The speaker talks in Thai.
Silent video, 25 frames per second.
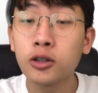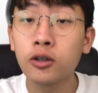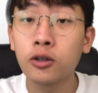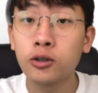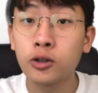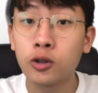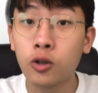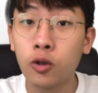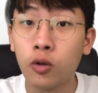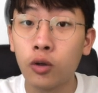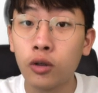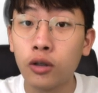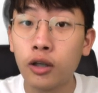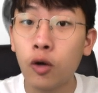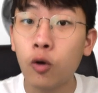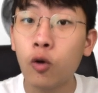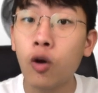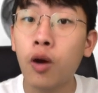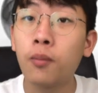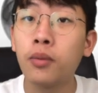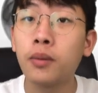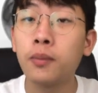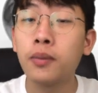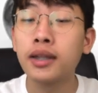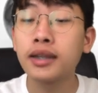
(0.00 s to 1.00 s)
เจาะจง และควา
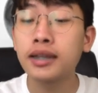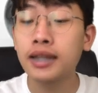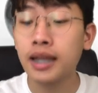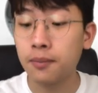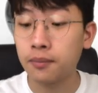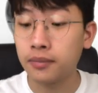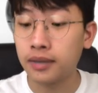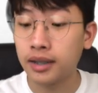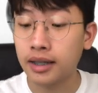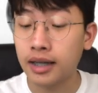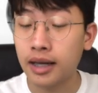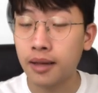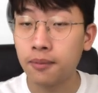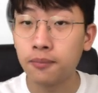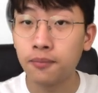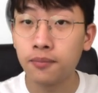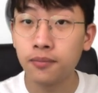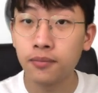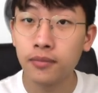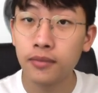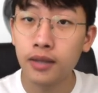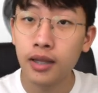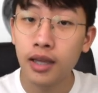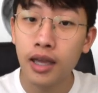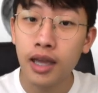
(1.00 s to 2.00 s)
มเป็นพิษต่ำนะครับ
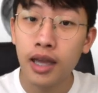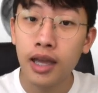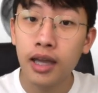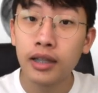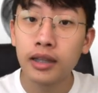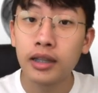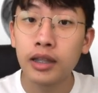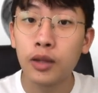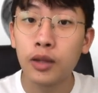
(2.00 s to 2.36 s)
ใน